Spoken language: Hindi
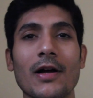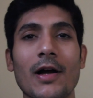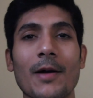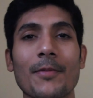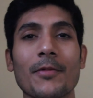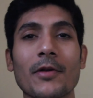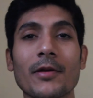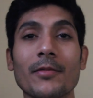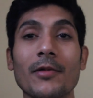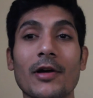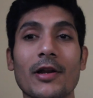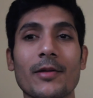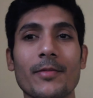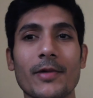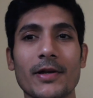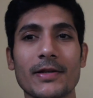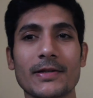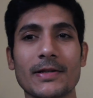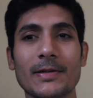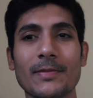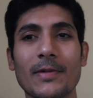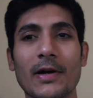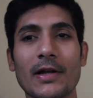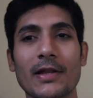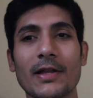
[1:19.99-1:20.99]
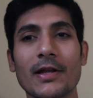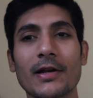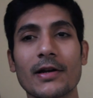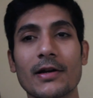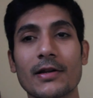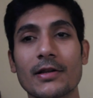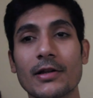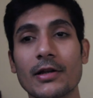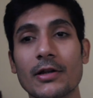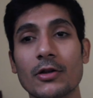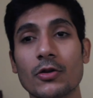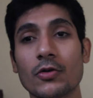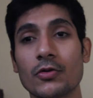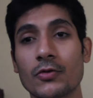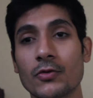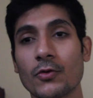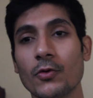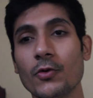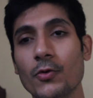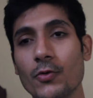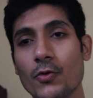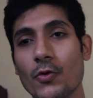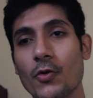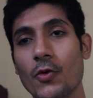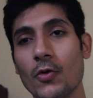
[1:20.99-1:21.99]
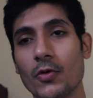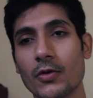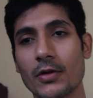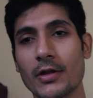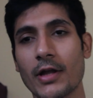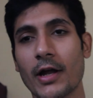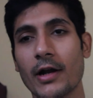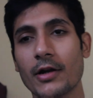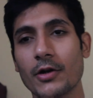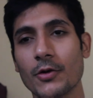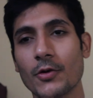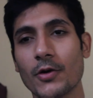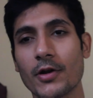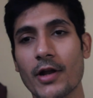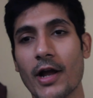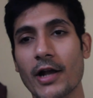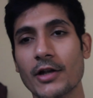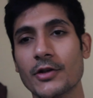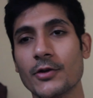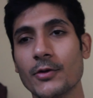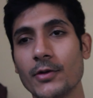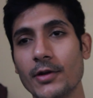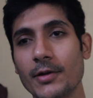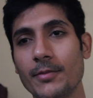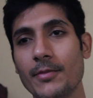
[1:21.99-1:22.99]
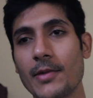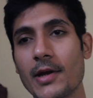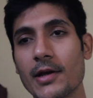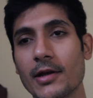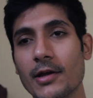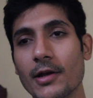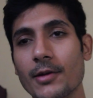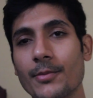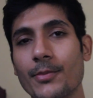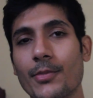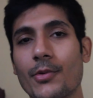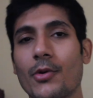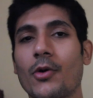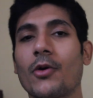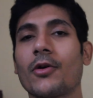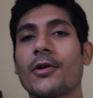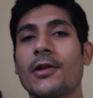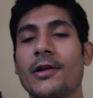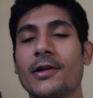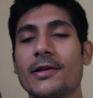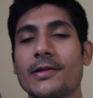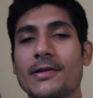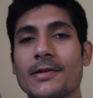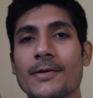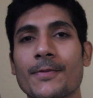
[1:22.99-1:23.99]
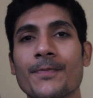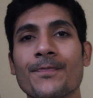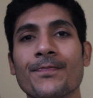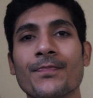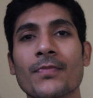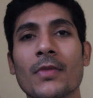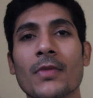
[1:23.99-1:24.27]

आपके बारे में ऐसी बातें करते हैं सो यू नो दैट यू आर एक्चुअली मेकिंग प्रोग्रेस